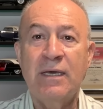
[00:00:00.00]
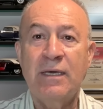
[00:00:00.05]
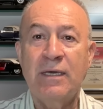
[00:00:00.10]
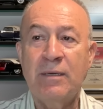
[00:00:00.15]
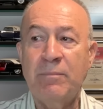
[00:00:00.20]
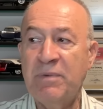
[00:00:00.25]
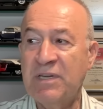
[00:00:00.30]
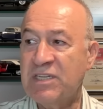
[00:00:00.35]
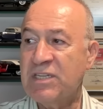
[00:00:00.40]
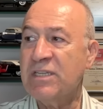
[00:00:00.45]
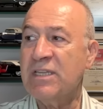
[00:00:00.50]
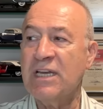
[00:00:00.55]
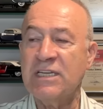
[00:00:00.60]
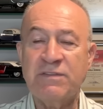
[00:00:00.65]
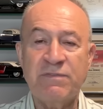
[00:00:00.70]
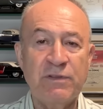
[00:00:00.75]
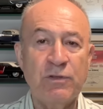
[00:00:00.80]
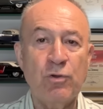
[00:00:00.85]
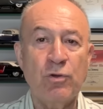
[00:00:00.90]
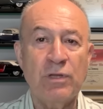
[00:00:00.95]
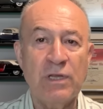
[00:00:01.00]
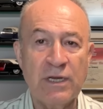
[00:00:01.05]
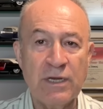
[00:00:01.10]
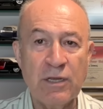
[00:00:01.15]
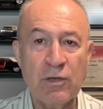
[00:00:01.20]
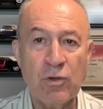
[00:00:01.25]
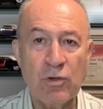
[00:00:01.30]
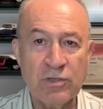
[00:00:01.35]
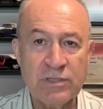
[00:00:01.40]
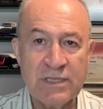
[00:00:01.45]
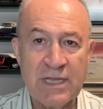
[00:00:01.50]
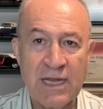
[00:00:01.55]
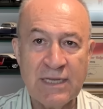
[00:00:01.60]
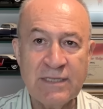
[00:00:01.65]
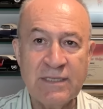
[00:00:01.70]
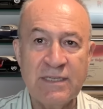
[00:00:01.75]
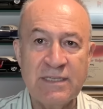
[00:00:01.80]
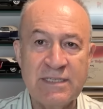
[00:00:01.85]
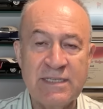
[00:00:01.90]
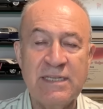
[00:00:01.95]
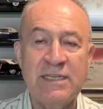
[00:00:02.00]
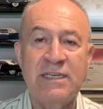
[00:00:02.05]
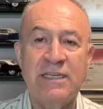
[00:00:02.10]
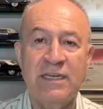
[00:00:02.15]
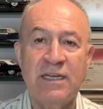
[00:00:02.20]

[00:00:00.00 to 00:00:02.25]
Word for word: E, Beşiktaş videolarına gösterdiğiniz ilgi